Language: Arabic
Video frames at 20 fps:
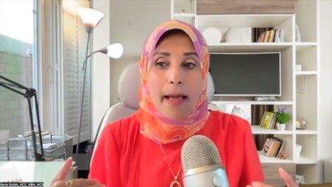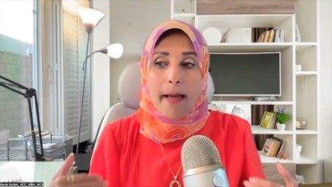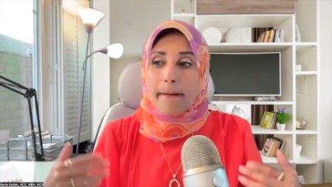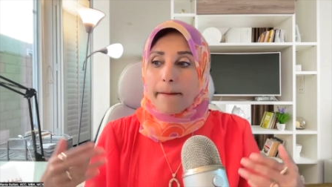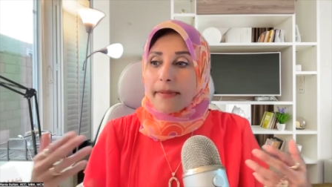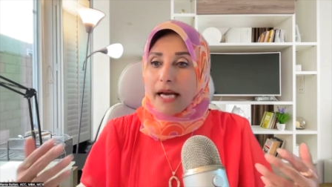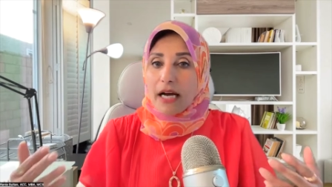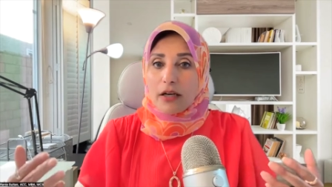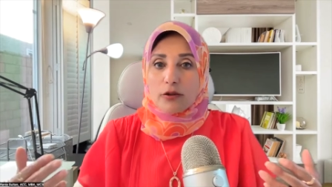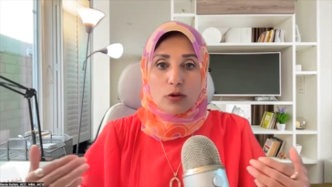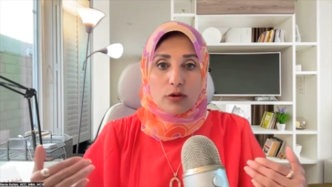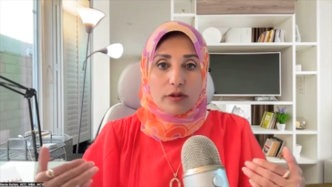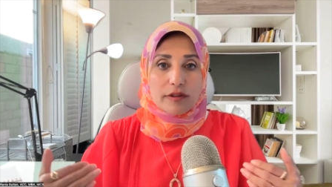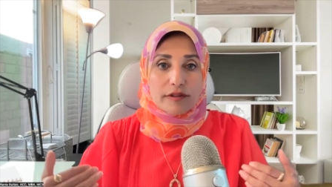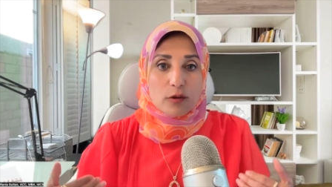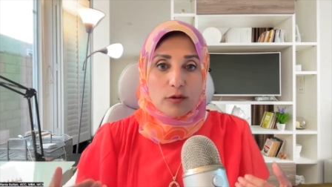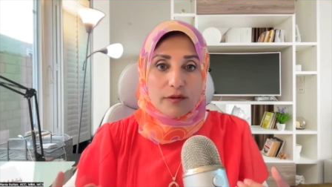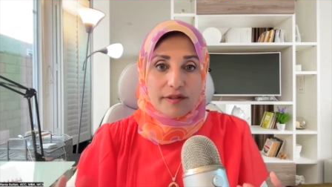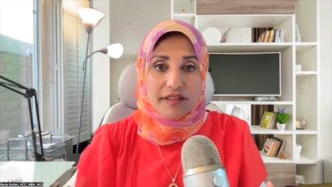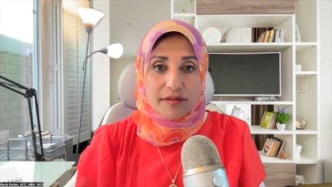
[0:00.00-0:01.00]
بياخدوا
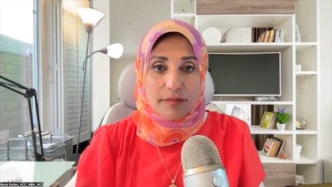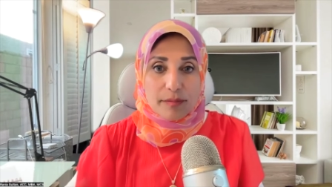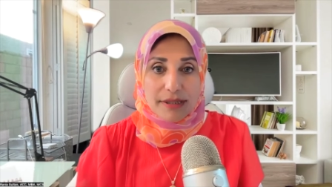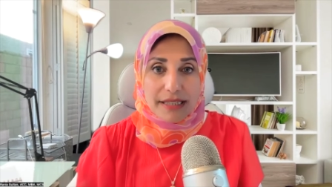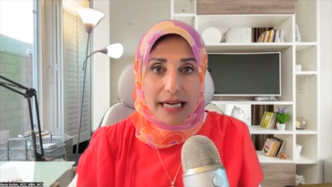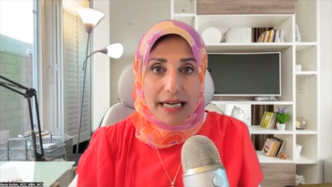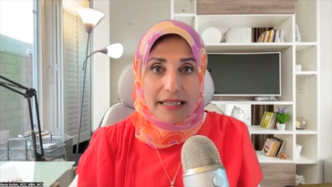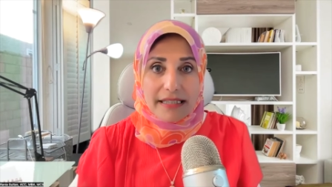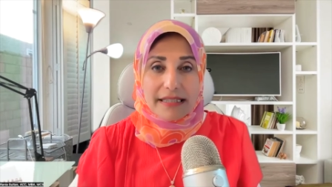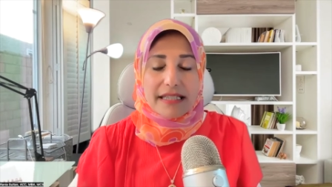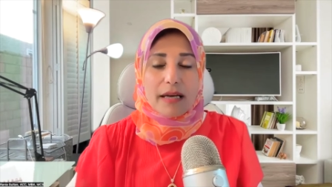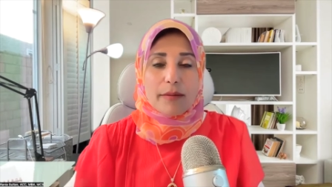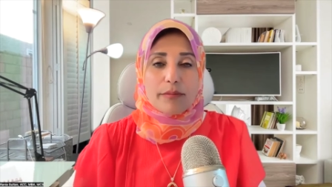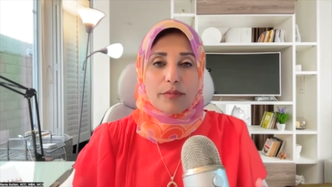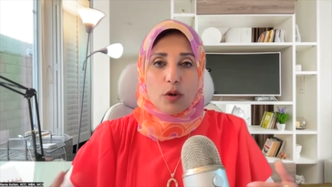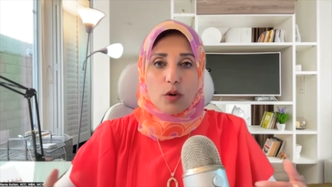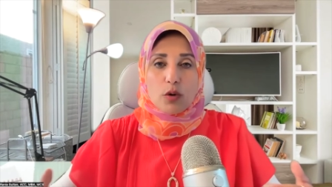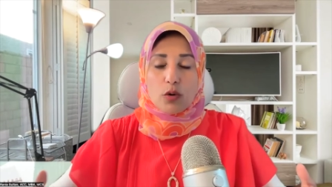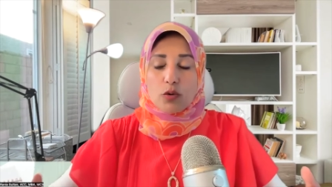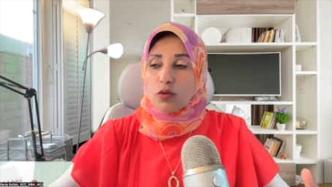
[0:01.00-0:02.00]
الريسورسز بتاعتنا
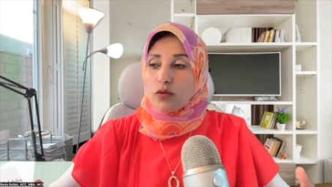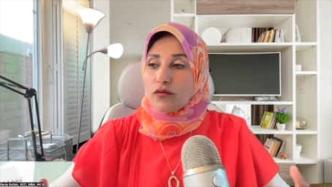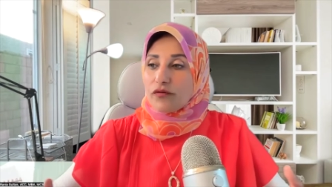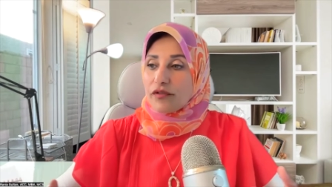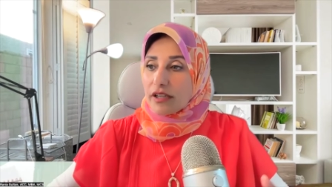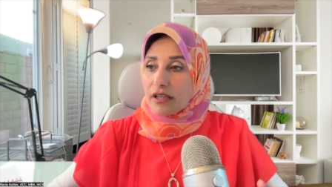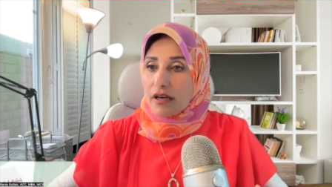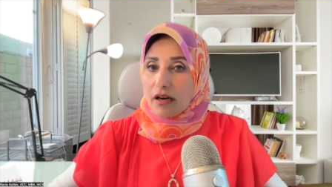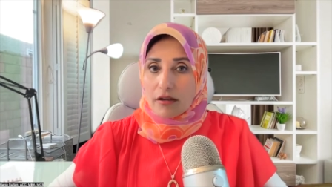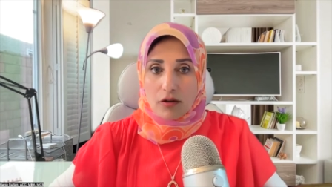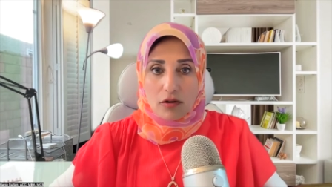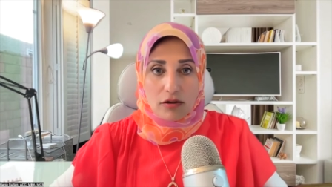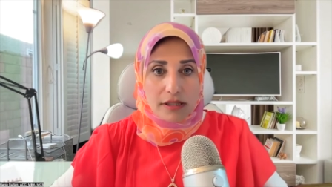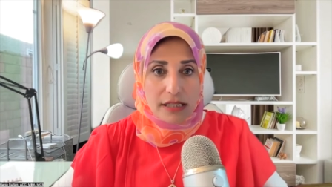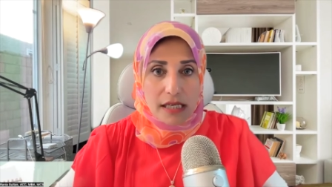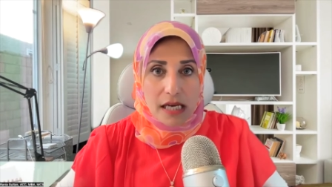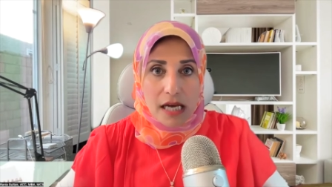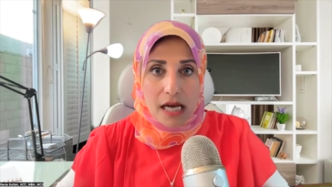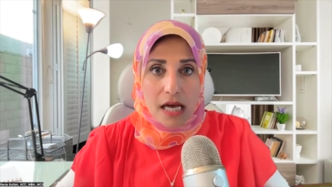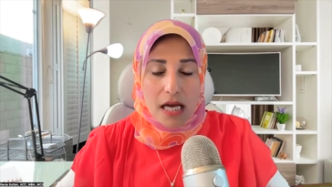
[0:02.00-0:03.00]
بيقعدوا في
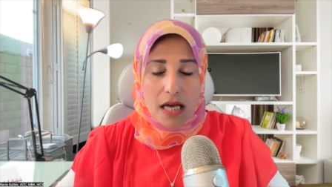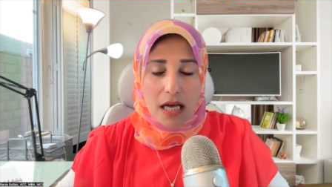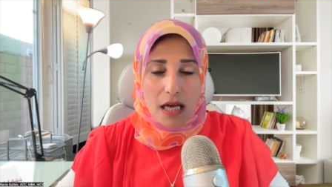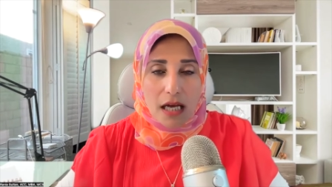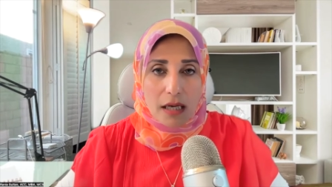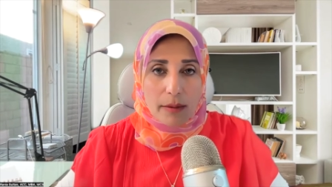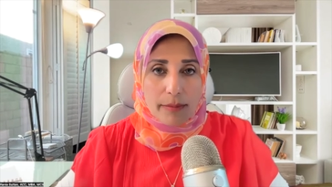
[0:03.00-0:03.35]
الاراضي آه،